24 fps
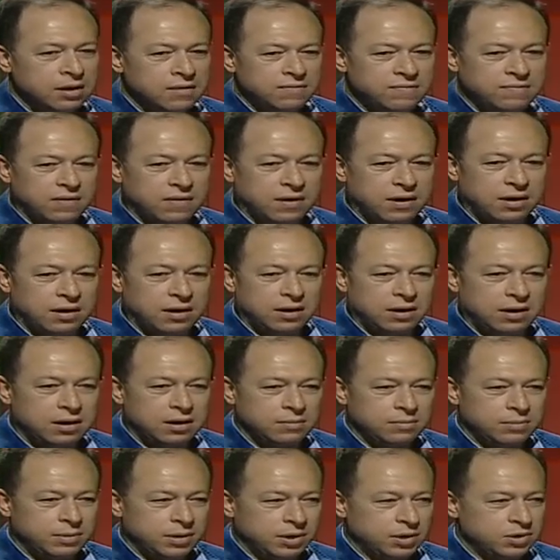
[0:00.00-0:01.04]

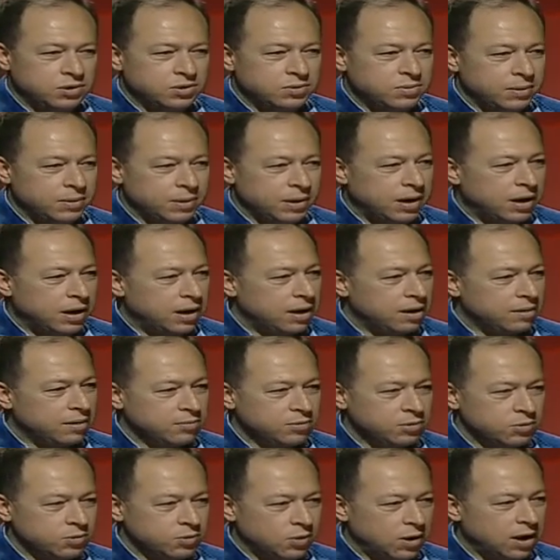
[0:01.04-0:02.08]
فبيعيش في راحه
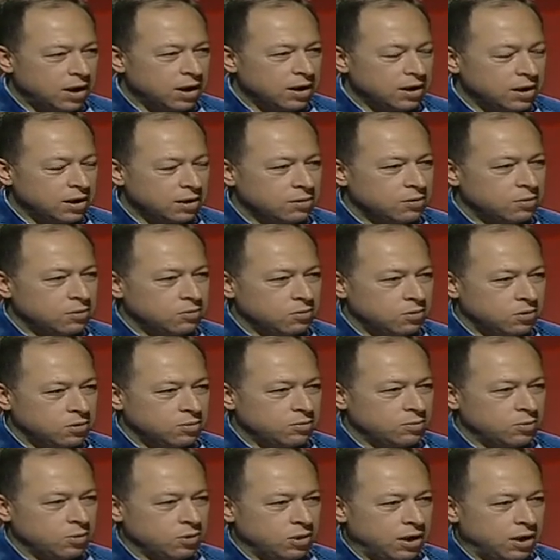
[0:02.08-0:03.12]
بدون حرقه
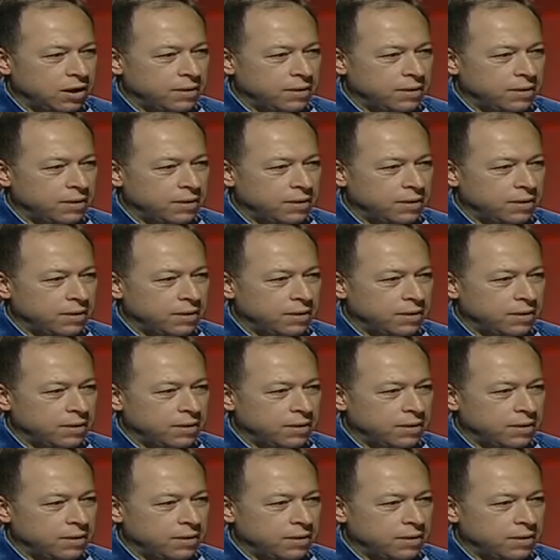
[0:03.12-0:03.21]
وحموضه يعني